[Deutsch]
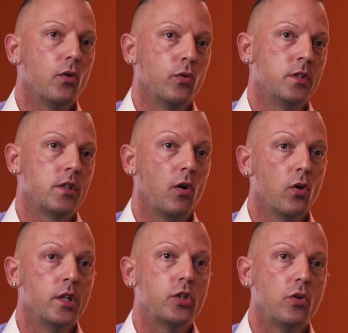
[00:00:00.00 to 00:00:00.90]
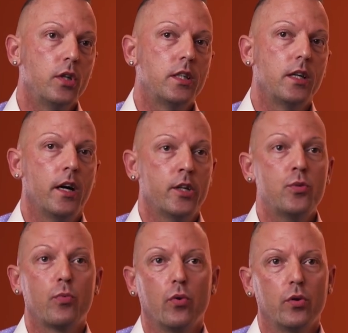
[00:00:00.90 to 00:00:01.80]
und auch natürlich der
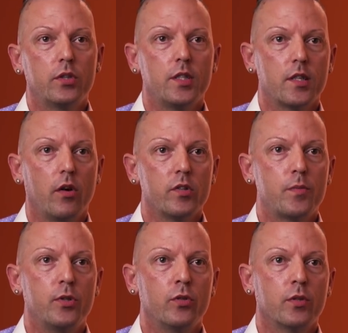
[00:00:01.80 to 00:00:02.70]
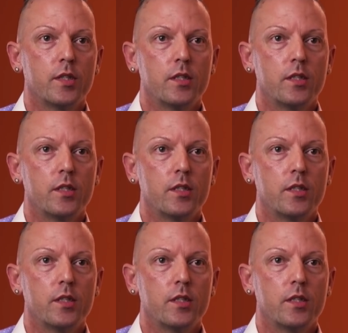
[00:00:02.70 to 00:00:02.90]
Anspruch dieser Ausbildung